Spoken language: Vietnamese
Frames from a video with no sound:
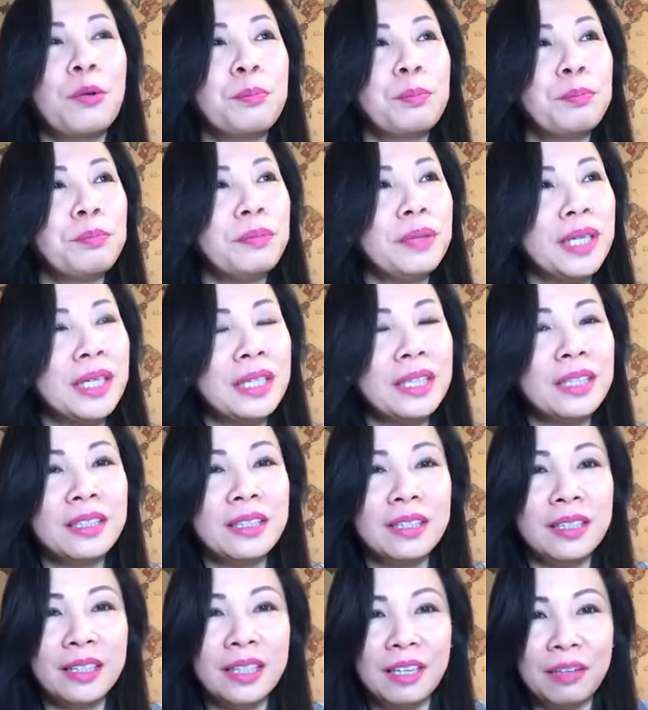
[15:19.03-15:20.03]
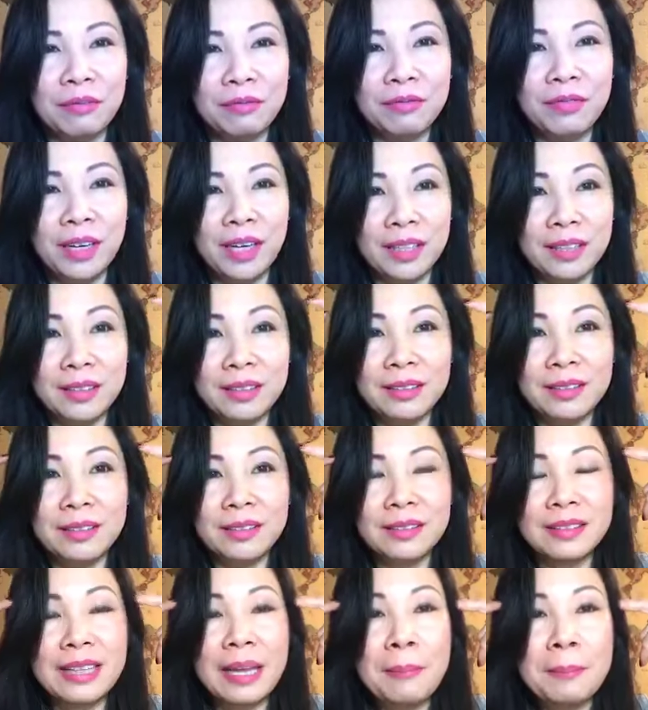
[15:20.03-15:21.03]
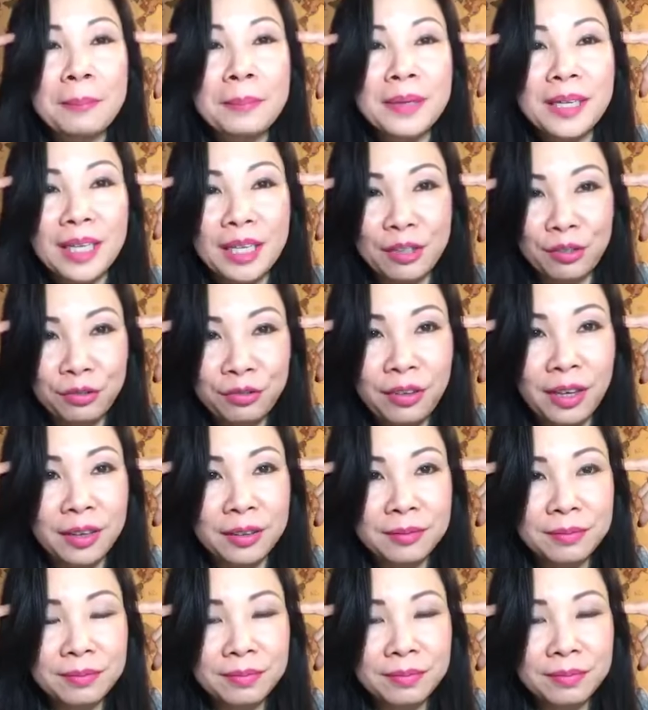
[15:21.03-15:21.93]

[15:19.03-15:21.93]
miệng niệm phật tâm nghĩ phật